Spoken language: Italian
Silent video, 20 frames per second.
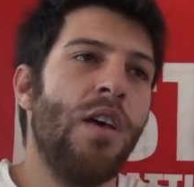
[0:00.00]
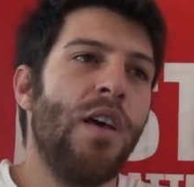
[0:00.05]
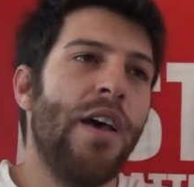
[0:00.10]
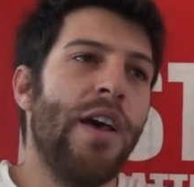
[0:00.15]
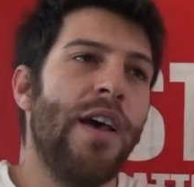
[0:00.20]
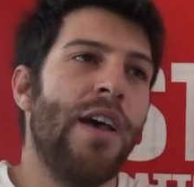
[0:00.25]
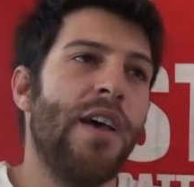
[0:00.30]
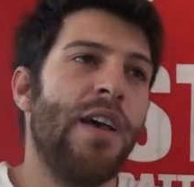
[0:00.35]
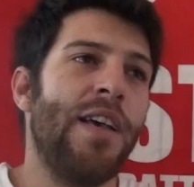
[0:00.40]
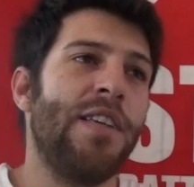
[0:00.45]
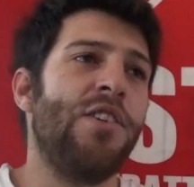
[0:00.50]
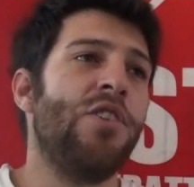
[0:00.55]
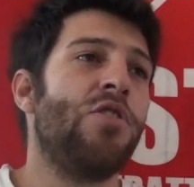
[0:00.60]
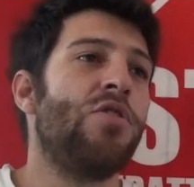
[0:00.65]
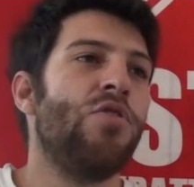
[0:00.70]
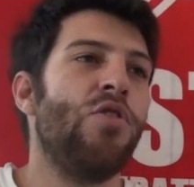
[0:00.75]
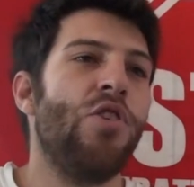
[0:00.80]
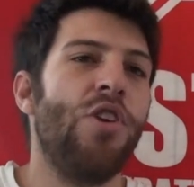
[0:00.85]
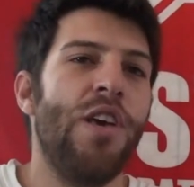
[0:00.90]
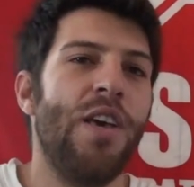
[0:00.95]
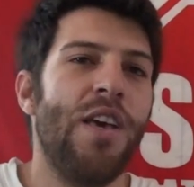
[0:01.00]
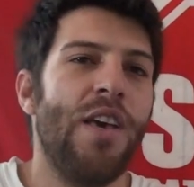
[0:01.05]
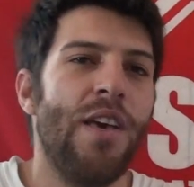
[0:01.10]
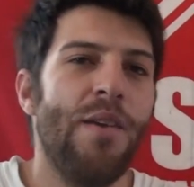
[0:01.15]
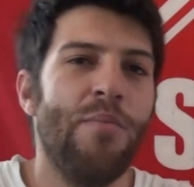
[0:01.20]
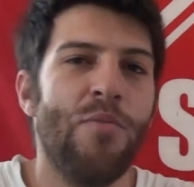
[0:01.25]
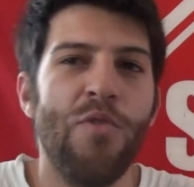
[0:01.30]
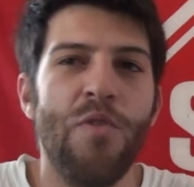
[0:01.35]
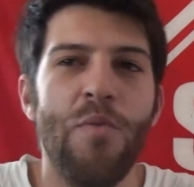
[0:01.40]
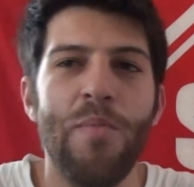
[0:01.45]
Eh, esistono
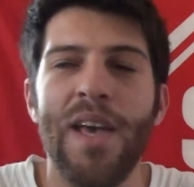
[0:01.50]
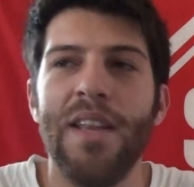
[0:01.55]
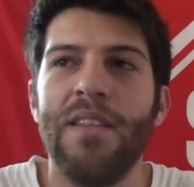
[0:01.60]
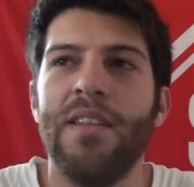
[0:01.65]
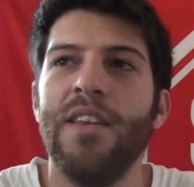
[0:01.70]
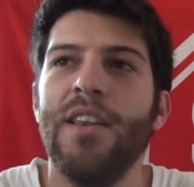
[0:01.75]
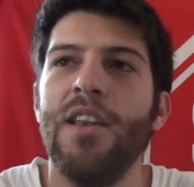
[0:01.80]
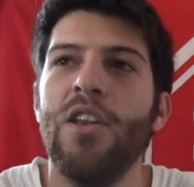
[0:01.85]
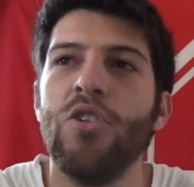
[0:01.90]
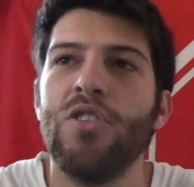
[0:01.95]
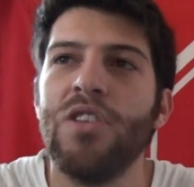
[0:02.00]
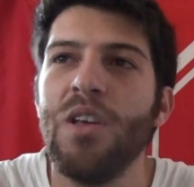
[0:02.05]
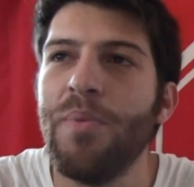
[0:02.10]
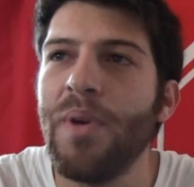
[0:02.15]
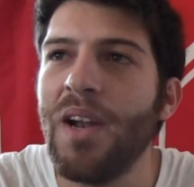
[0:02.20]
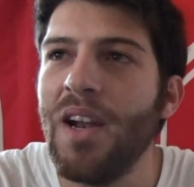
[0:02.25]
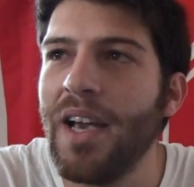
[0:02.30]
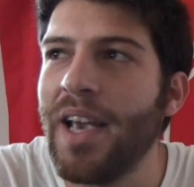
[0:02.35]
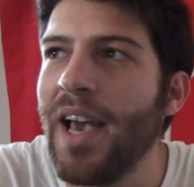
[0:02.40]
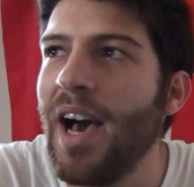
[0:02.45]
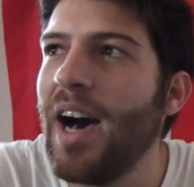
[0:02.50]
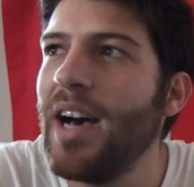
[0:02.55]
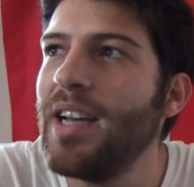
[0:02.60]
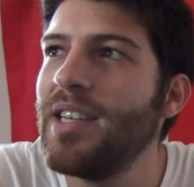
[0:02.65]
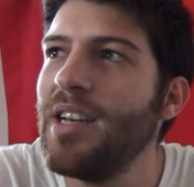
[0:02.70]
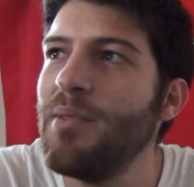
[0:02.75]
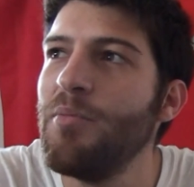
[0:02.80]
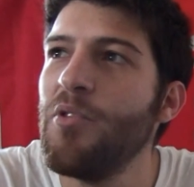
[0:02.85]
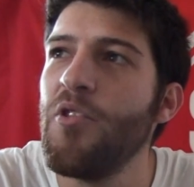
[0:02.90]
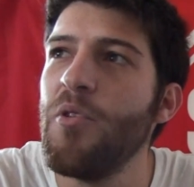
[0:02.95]
i movimenti di lotta per la
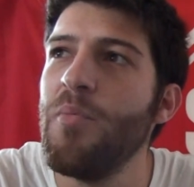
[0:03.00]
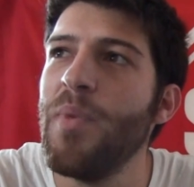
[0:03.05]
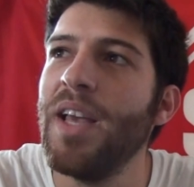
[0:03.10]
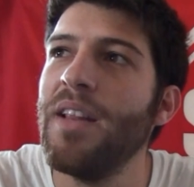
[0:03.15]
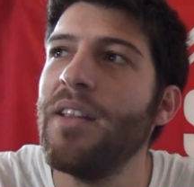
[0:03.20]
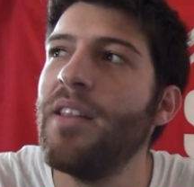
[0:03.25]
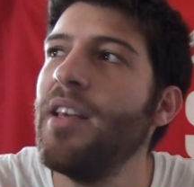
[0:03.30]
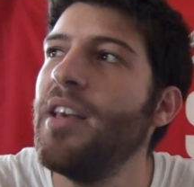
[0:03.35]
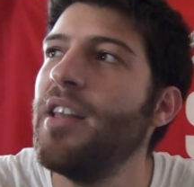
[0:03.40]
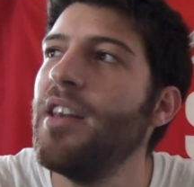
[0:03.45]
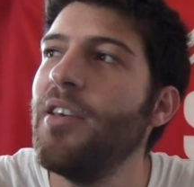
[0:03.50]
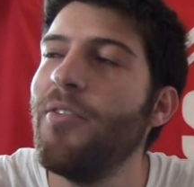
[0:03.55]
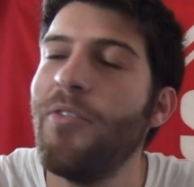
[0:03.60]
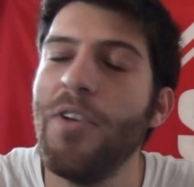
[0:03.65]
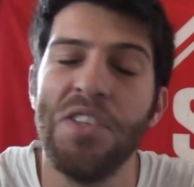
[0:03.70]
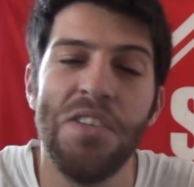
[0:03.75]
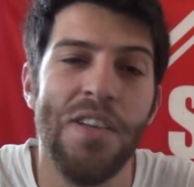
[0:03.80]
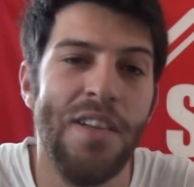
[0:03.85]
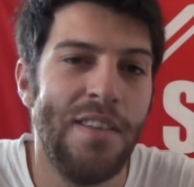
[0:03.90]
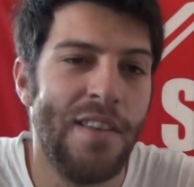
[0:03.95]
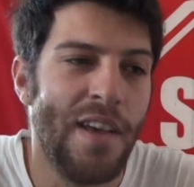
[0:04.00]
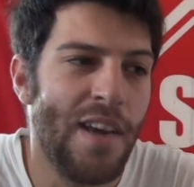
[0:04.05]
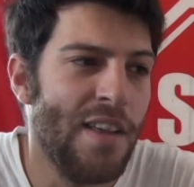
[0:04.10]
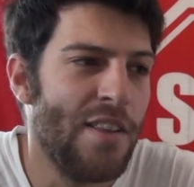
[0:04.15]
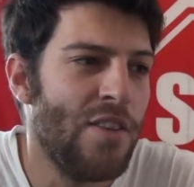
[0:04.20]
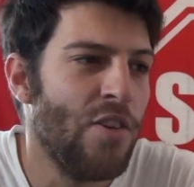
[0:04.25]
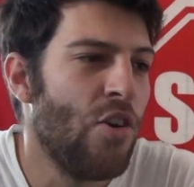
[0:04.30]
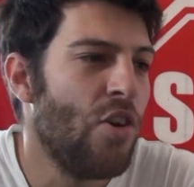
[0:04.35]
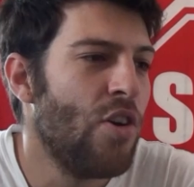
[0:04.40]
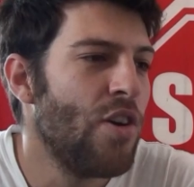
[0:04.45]
casa, i movimenti in difesa del
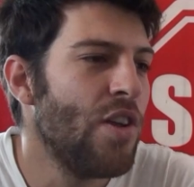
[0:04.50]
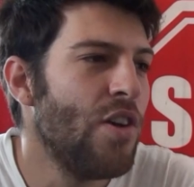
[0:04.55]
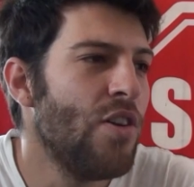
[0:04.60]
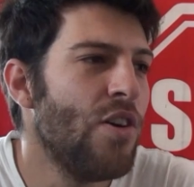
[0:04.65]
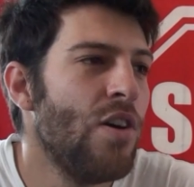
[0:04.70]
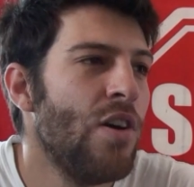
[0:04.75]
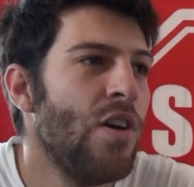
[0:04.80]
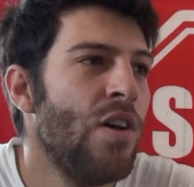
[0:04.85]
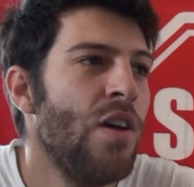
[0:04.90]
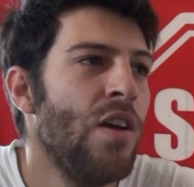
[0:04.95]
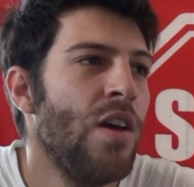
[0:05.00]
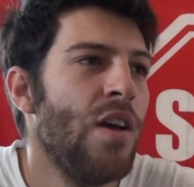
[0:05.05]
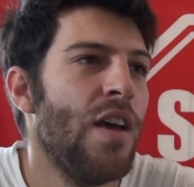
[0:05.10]
territorio,